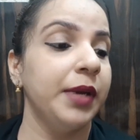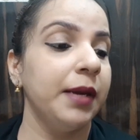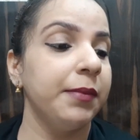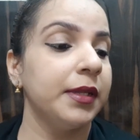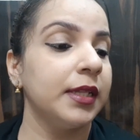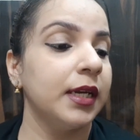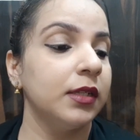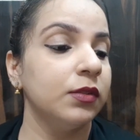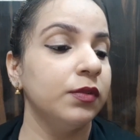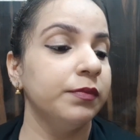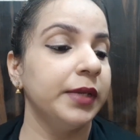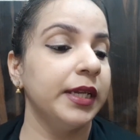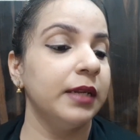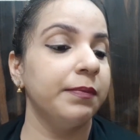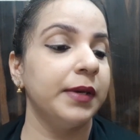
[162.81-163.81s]
मैं बता
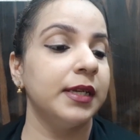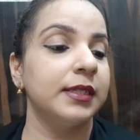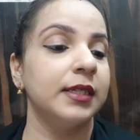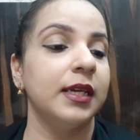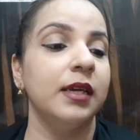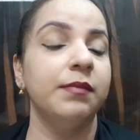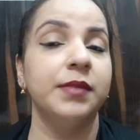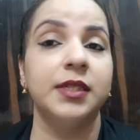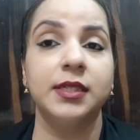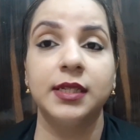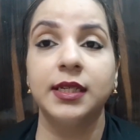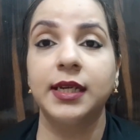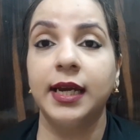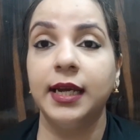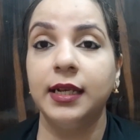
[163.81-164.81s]
दूँ मेरे पास है
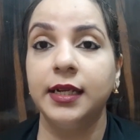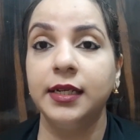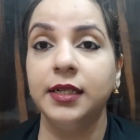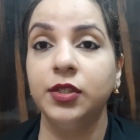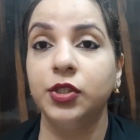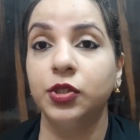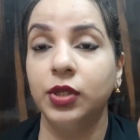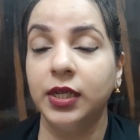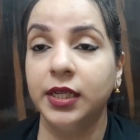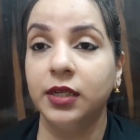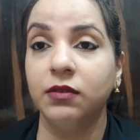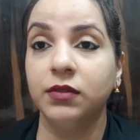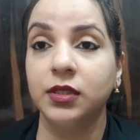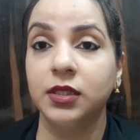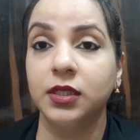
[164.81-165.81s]
मिस्टेक आइलैंड जो
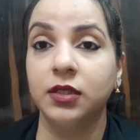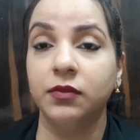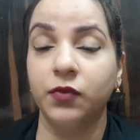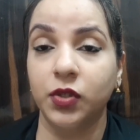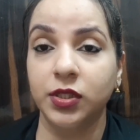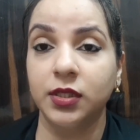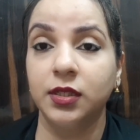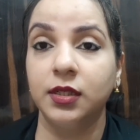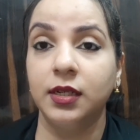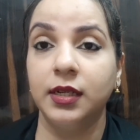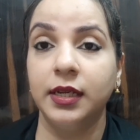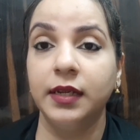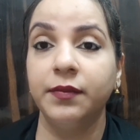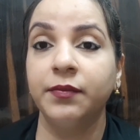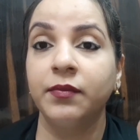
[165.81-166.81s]
लेयर वाटर वाटर
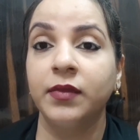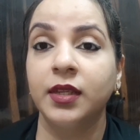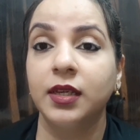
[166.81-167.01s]
गर्ल है